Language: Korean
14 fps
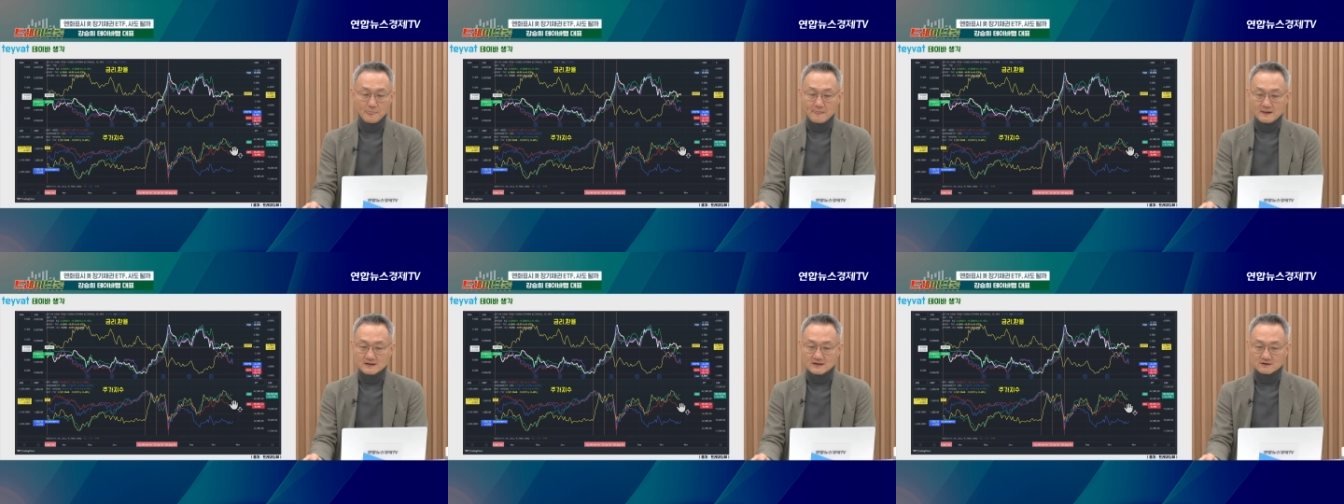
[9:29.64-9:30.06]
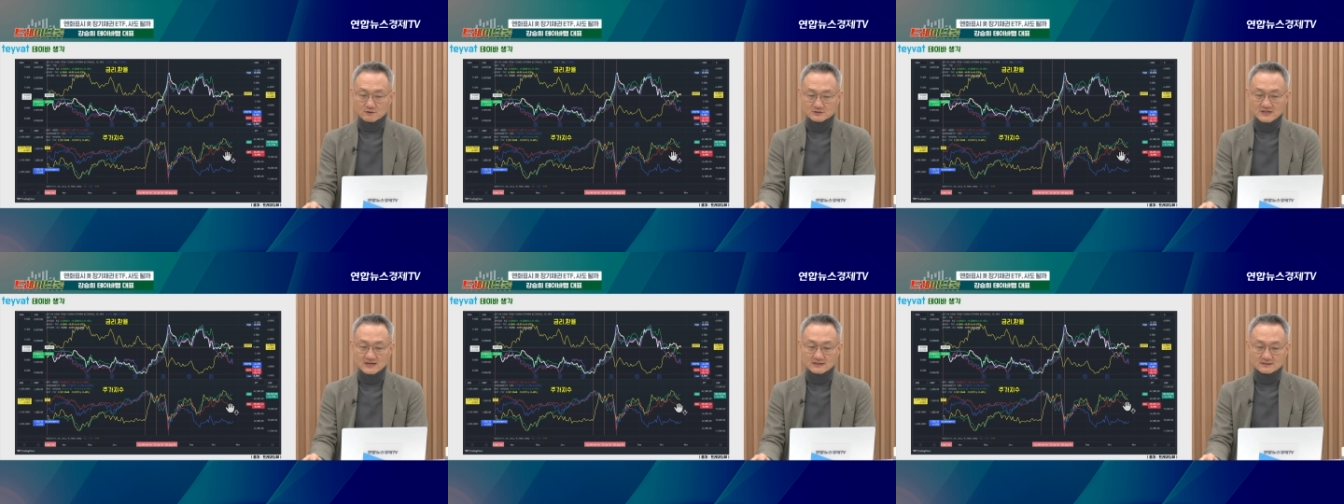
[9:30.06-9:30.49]
그러니까
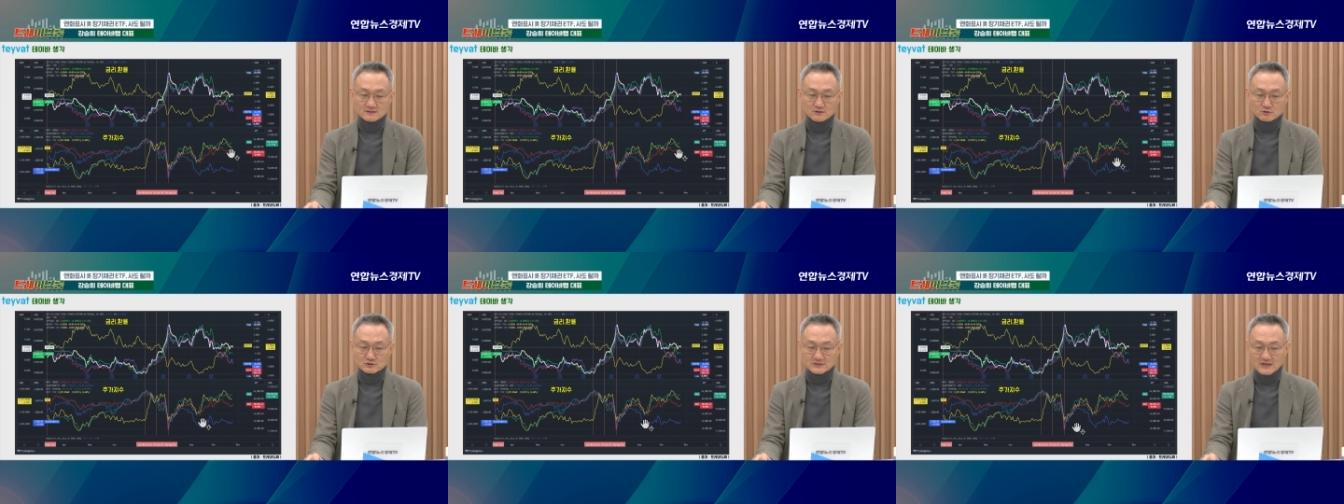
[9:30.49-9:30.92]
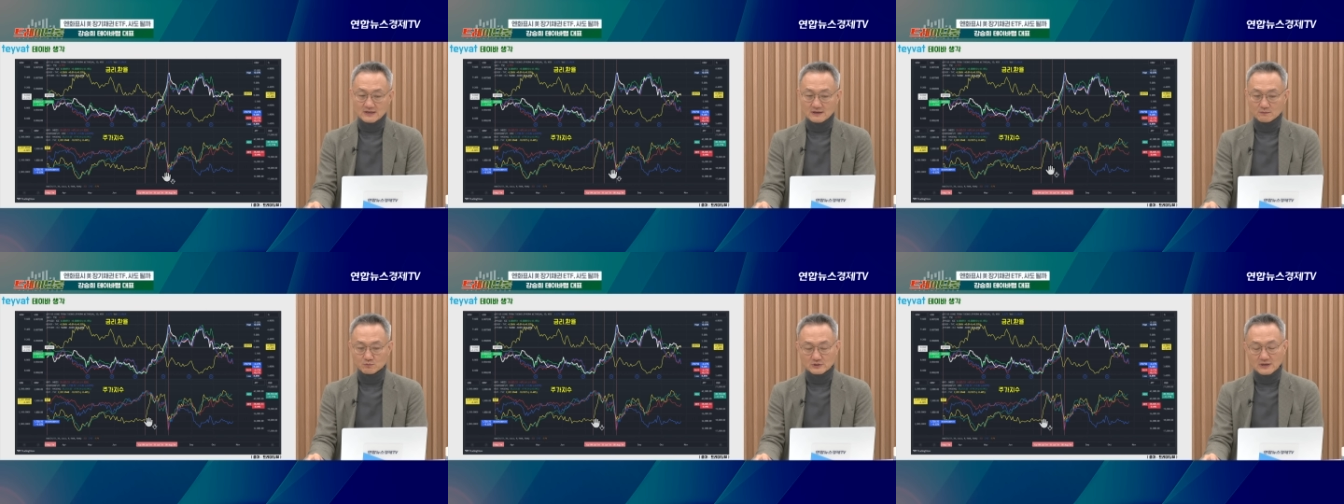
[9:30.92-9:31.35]
러셀 같은 경우도
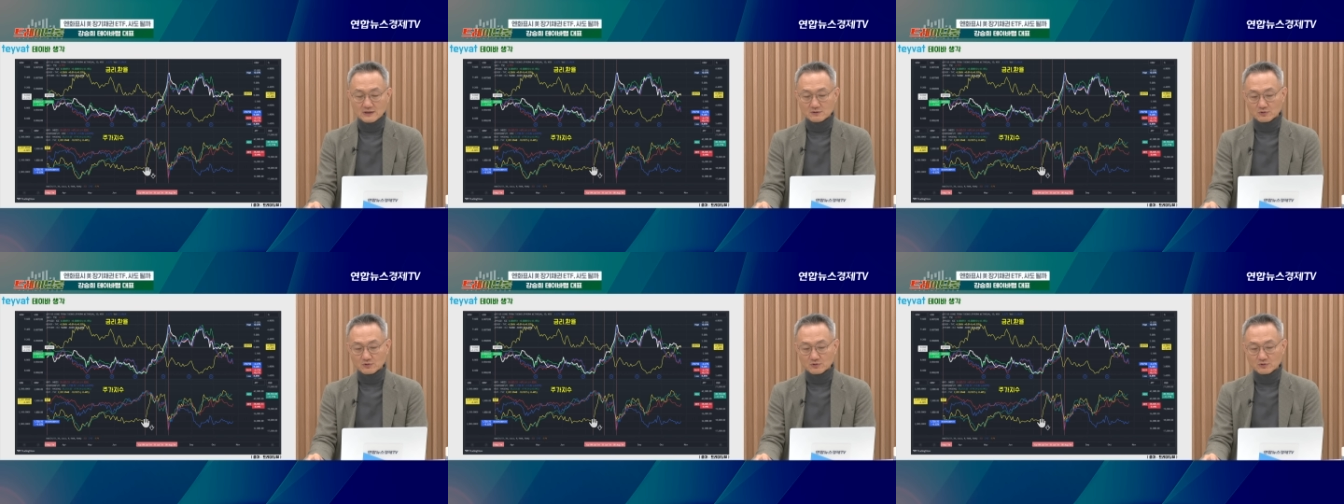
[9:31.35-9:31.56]
생각보다